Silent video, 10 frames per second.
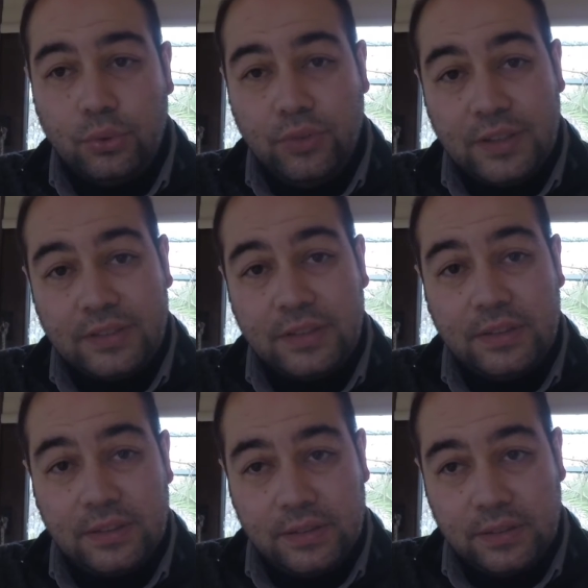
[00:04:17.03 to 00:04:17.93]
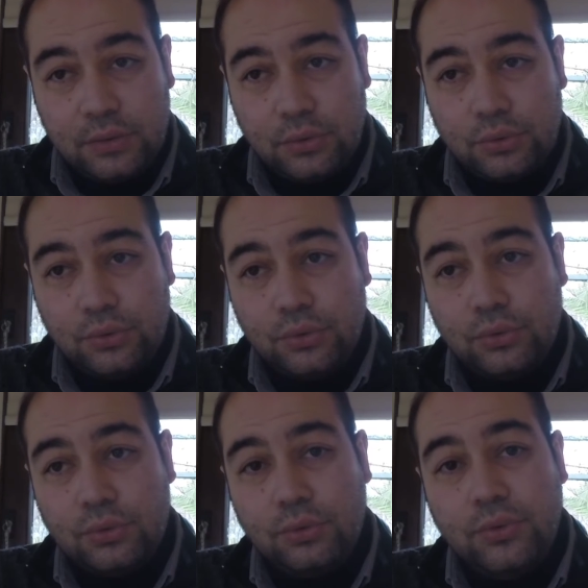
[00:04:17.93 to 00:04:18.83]
Üniversiteyi siz
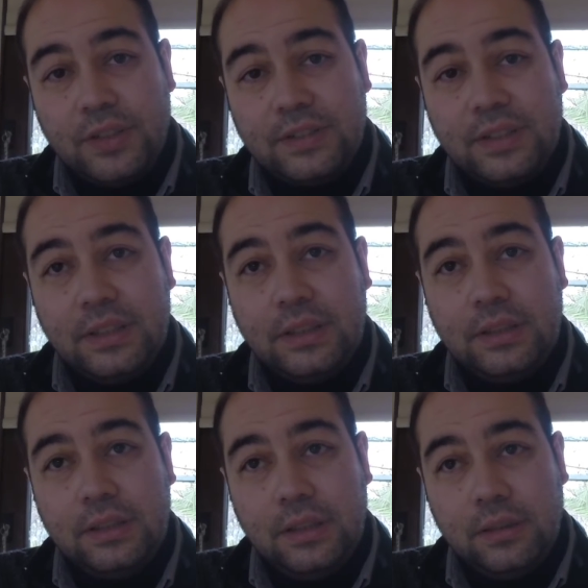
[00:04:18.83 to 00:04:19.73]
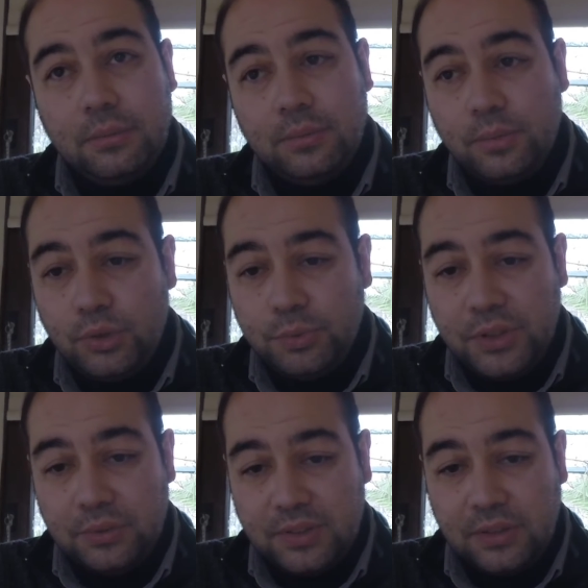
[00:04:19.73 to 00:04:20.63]
seçiyorsunuz. Üniversiteyi
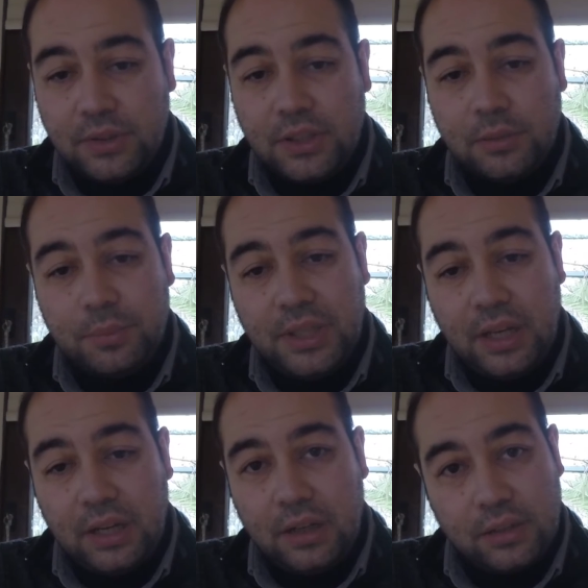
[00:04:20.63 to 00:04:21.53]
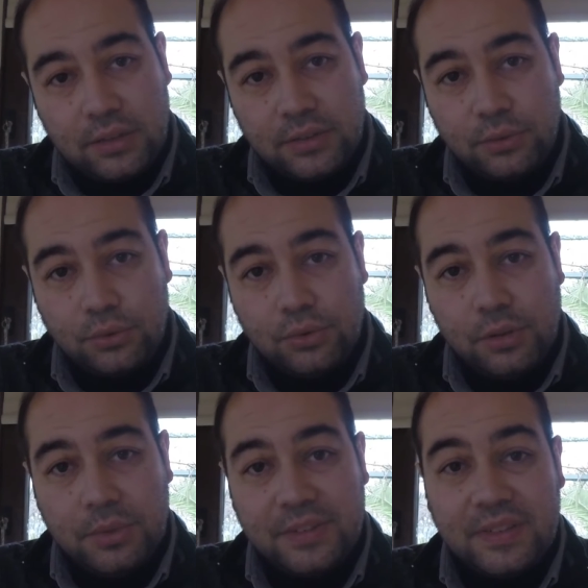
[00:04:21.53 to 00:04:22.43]
şimdi sınava girip yerler
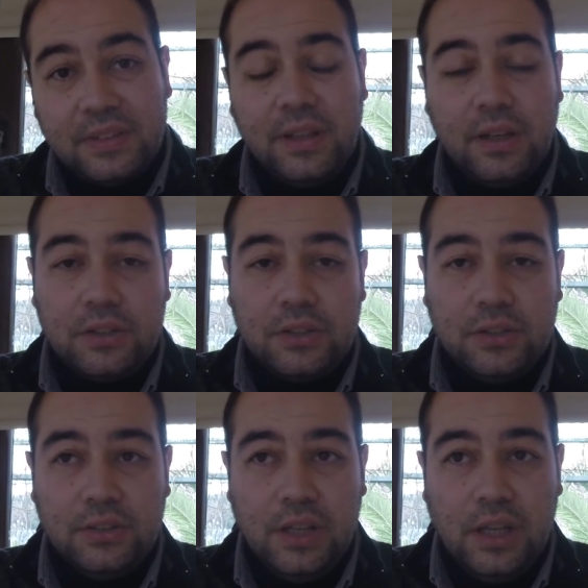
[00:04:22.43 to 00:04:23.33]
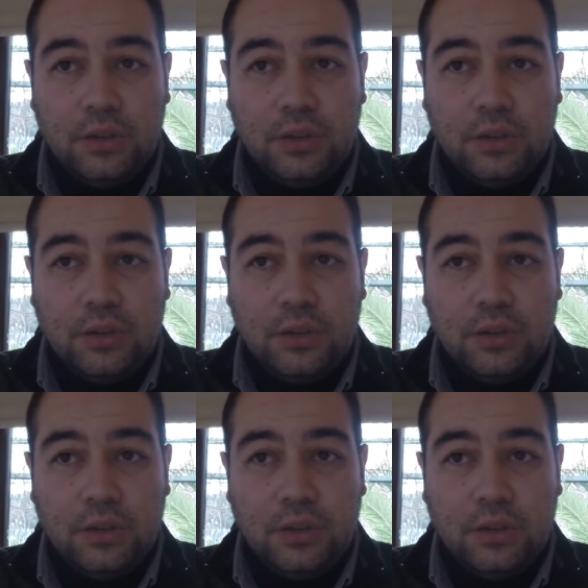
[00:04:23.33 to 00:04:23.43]
kazanıyorsunuz ama sizin tercihiniz.